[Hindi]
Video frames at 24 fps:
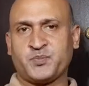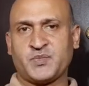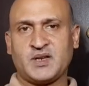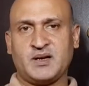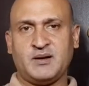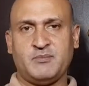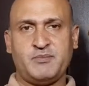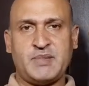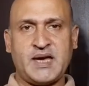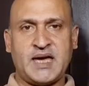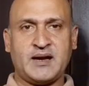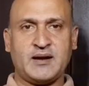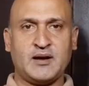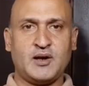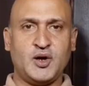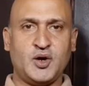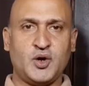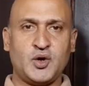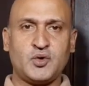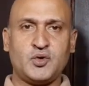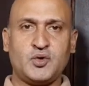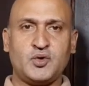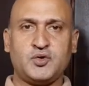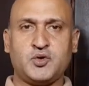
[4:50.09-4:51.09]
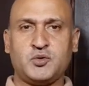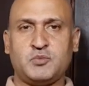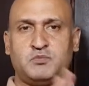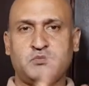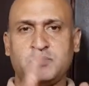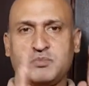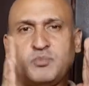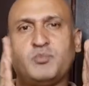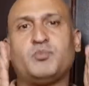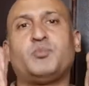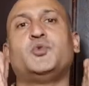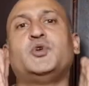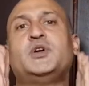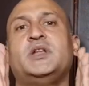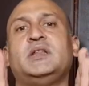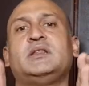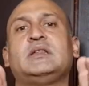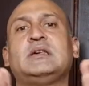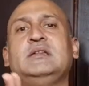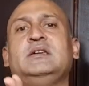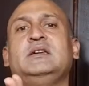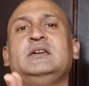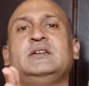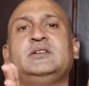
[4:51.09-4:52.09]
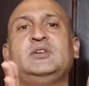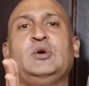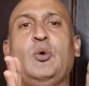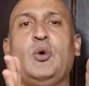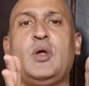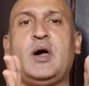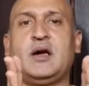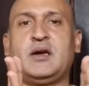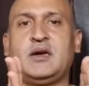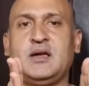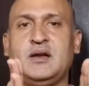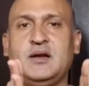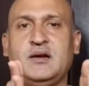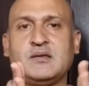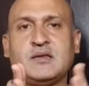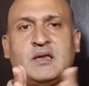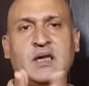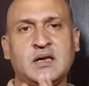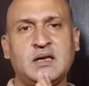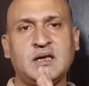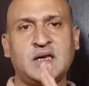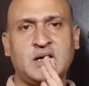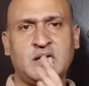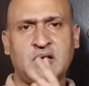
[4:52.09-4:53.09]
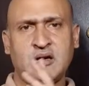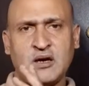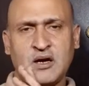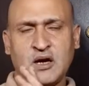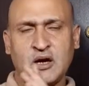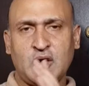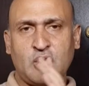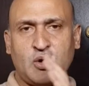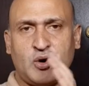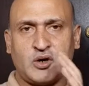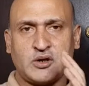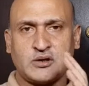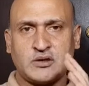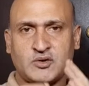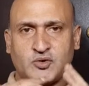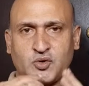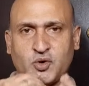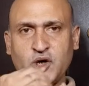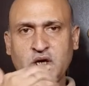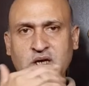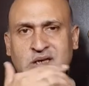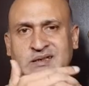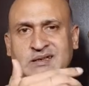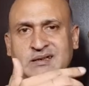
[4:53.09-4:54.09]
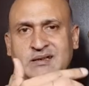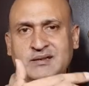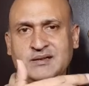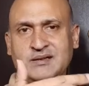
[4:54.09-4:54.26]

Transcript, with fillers: बेंगलोर हो तो बुरी तरीके से उड़ा के रख देंगे और कोई